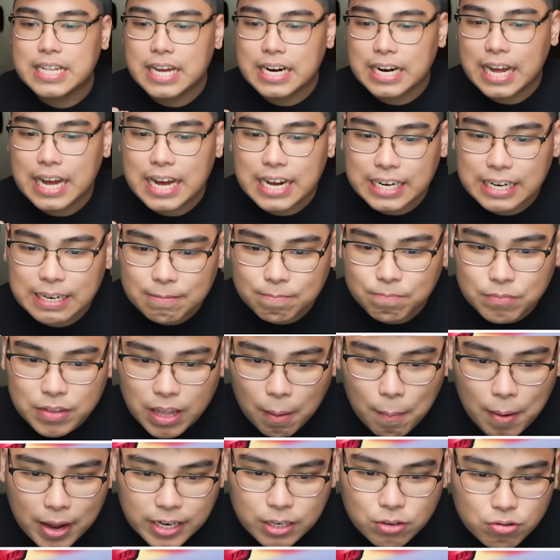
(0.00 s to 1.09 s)

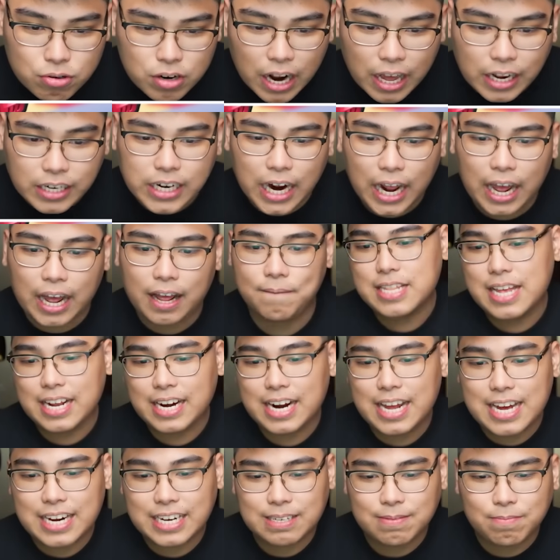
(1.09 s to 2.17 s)
Nararamdaman ko na siya.
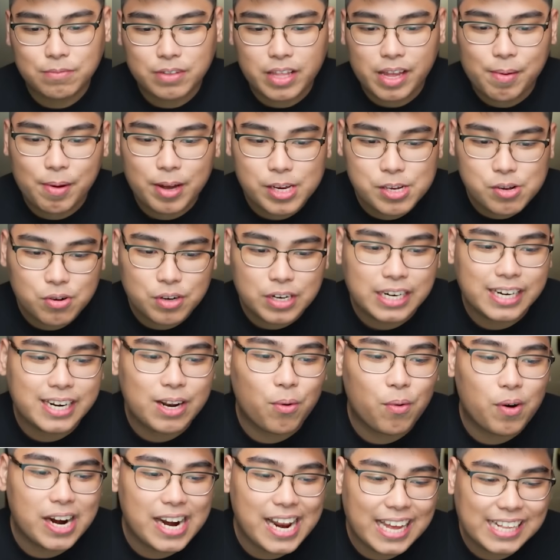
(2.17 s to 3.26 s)
Nararamdaman ko na na
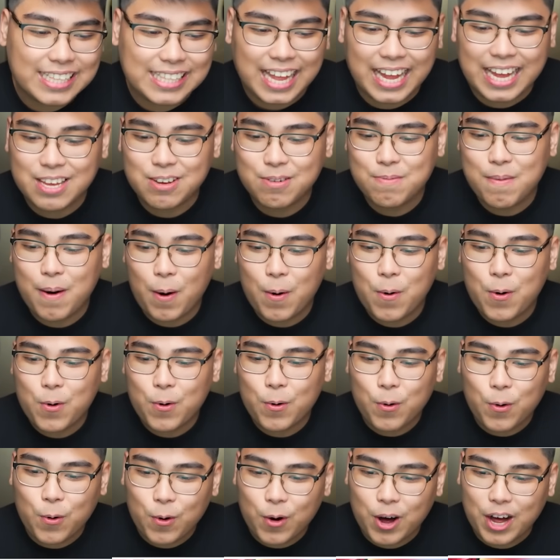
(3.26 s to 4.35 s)
wala tayong
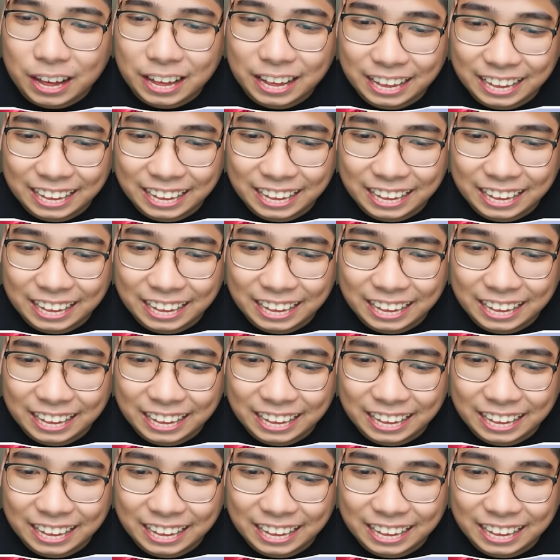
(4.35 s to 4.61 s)
makukuha.